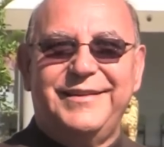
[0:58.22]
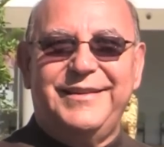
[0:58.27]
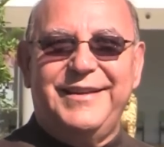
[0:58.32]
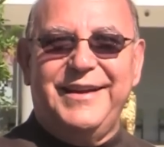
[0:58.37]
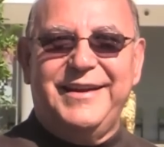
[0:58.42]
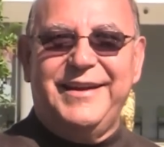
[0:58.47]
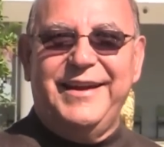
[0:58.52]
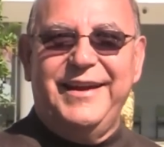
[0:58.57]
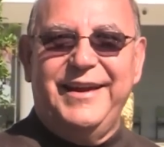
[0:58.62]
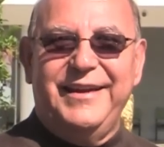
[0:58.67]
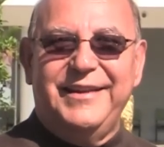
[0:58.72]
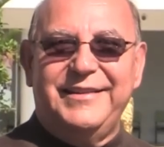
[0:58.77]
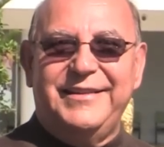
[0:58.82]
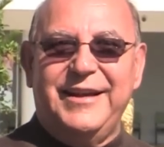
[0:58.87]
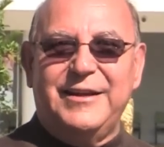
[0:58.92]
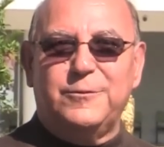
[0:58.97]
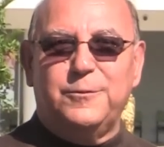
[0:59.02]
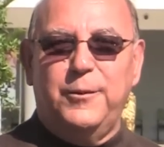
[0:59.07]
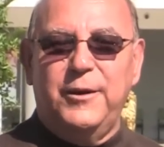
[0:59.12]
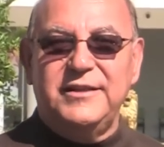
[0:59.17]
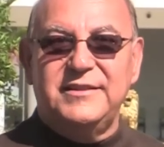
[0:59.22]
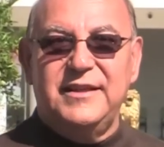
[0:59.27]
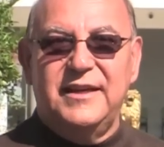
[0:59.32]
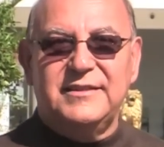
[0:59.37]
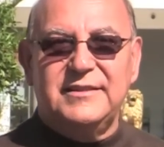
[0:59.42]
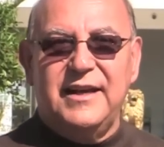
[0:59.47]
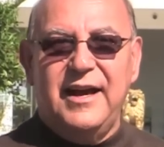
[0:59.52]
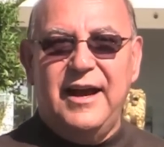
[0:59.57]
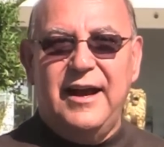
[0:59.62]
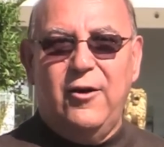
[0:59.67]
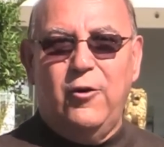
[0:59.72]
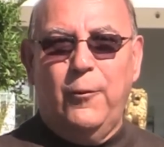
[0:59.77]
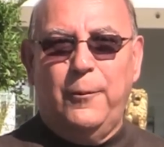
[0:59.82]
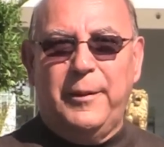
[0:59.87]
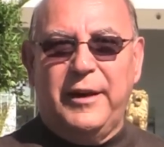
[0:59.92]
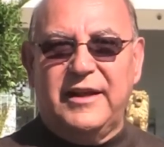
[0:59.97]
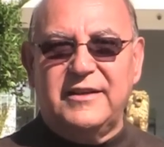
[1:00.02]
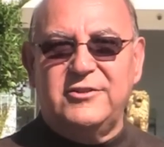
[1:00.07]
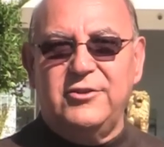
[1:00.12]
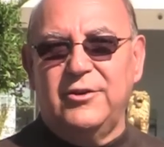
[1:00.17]
de que después de esa
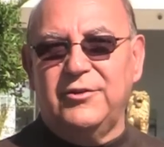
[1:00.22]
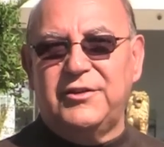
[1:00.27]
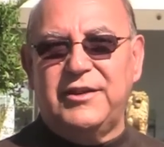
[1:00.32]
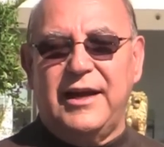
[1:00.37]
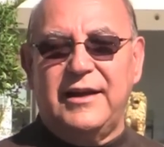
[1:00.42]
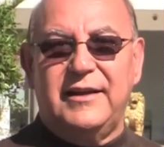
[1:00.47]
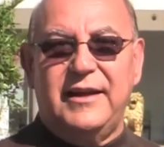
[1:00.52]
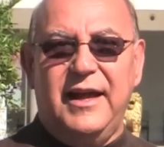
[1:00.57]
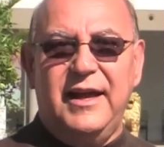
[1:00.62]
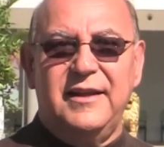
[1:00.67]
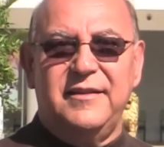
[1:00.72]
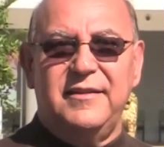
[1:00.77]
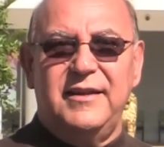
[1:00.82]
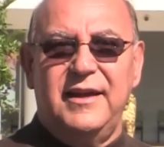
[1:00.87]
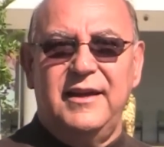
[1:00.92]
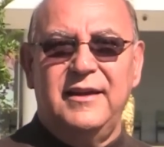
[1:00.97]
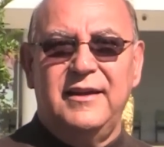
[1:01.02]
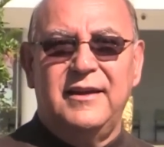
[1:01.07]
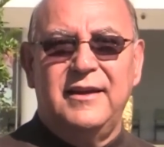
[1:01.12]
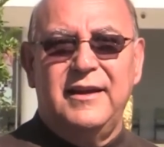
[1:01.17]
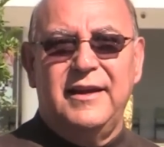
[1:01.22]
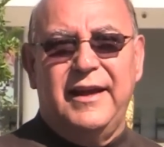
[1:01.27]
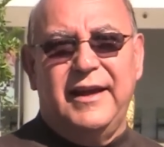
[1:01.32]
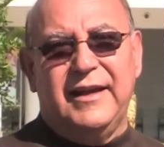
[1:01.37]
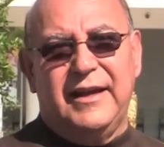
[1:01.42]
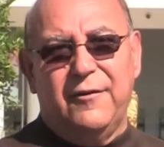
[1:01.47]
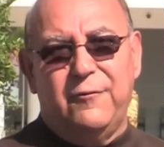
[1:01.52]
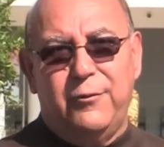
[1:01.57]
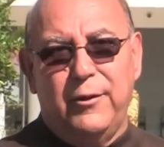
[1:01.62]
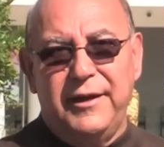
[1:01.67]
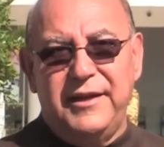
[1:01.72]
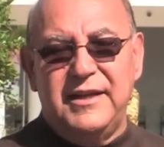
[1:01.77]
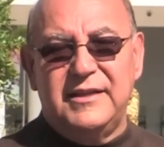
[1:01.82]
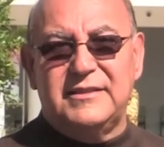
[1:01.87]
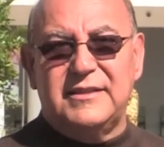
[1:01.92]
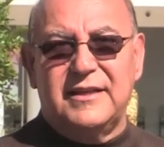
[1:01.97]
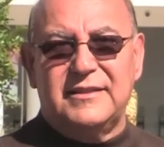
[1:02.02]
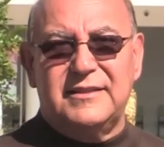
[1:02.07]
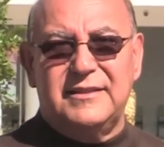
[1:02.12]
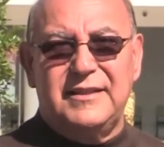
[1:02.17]
operación tan grande en que fue
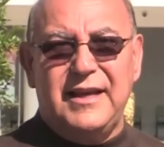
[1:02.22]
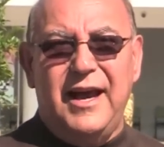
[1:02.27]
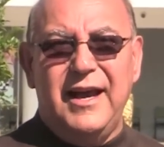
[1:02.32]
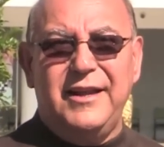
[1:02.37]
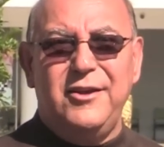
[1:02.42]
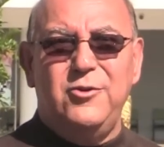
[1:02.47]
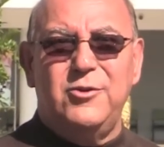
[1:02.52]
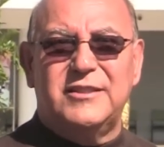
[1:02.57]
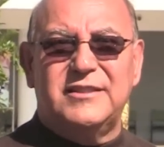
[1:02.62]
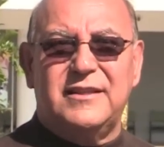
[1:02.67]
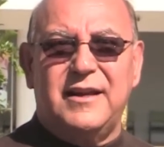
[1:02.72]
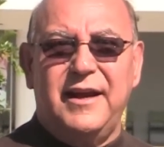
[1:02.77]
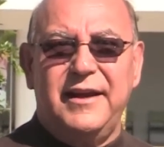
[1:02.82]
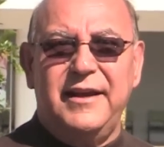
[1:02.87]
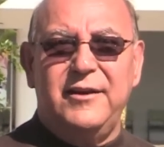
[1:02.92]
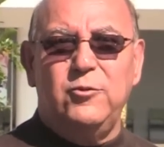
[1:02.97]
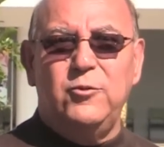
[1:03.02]
necesario extraer